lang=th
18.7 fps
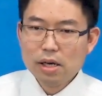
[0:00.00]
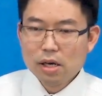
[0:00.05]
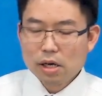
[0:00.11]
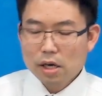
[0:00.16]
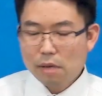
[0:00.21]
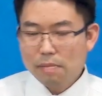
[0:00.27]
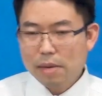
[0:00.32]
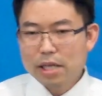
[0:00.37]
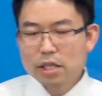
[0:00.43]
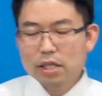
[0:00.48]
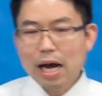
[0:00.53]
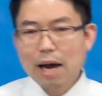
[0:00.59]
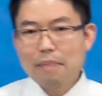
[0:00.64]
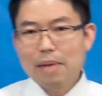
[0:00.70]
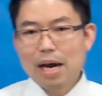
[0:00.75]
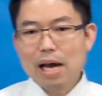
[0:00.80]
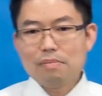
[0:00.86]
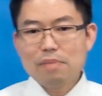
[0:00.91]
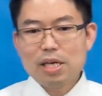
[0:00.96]
ก็ไม่สา
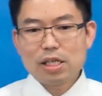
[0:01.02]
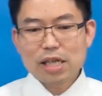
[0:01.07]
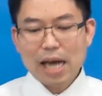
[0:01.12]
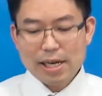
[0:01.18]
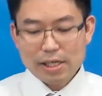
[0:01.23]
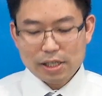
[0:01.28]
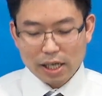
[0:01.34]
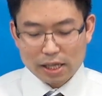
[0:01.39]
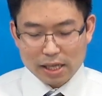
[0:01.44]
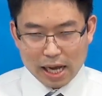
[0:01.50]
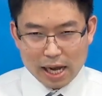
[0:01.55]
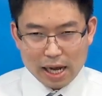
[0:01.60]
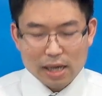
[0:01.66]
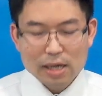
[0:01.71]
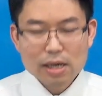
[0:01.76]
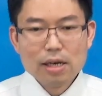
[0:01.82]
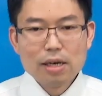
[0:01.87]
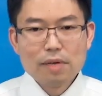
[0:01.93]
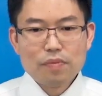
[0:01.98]
มารถมีชัยชนะ
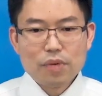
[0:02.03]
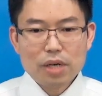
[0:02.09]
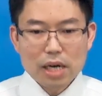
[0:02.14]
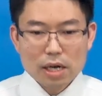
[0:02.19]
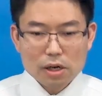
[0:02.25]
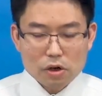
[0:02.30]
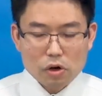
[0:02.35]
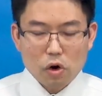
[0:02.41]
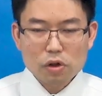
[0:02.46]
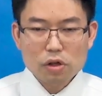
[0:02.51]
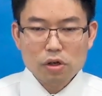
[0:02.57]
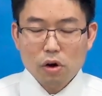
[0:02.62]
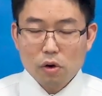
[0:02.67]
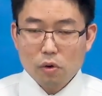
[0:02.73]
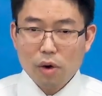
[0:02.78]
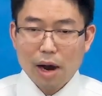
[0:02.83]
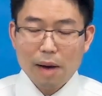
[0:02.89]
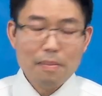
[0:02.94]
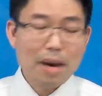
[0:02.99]
เหนือกฎของ
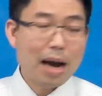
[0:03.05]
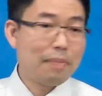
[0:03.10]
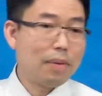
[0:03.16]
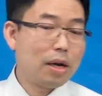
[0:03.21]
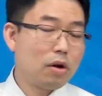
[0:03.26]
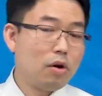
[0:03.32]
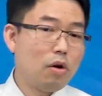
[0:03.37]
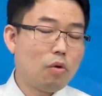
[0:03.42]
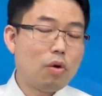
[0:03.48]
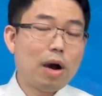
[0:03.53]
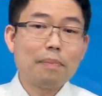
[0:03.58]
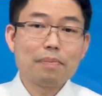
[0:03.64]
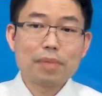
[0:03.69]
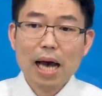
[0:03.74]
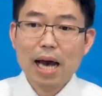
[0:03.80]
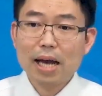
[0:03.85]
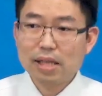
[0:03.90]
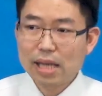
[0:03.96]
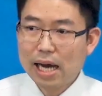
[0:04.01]
ความบาปและของความ
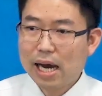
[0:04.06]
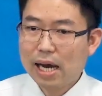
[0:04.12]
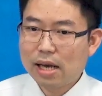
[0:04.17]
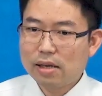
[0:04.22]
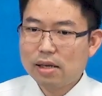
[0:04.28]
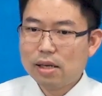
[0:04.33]
ตายได้